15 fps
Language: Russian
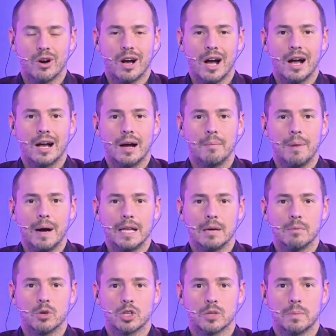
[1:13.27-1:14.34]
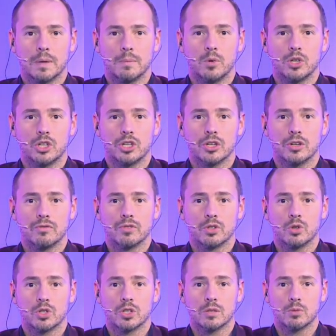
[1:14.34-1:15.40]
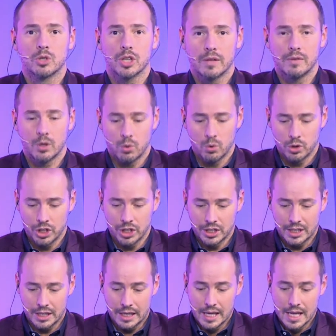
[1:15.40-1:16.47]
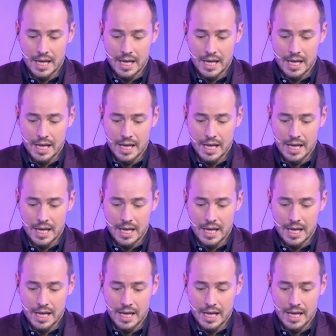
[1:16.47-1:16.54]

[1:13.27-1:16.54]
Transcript: Как компания может помочь э, взрослому человеку учиться?